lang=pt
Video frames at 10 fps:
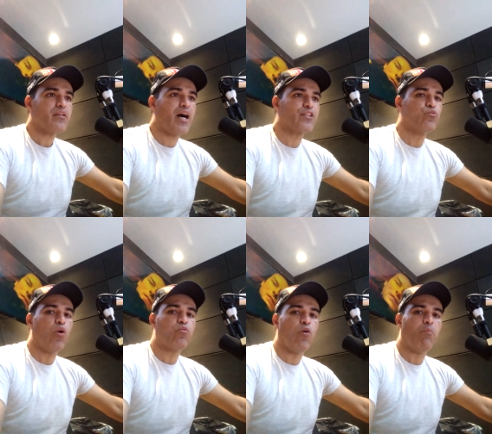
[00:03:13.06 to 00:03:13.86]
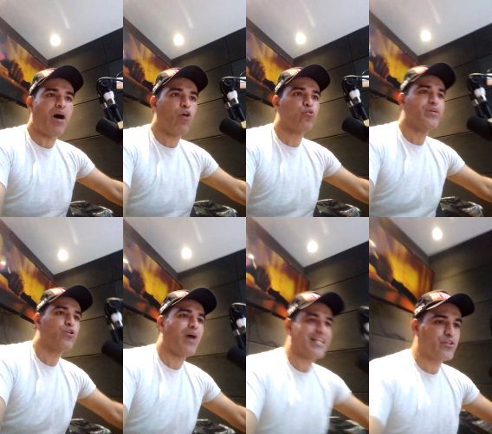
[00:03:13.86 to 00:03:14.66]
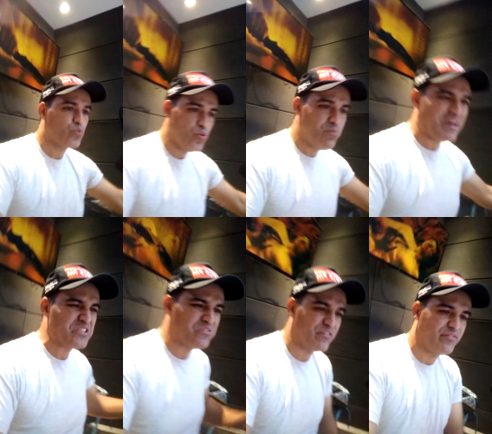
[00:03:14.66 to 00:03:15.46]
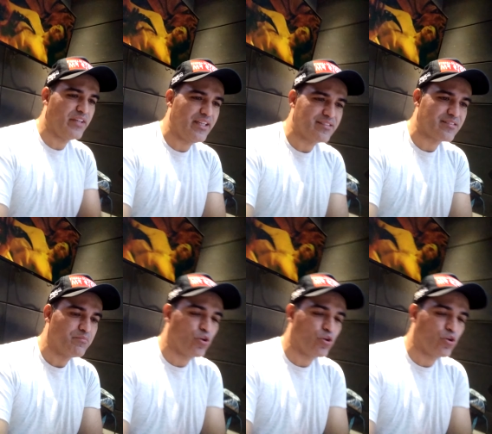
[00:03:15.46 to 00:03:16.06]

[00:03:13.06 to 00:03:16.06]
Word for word: Atuou com Mauro Iguatu mais uma vez,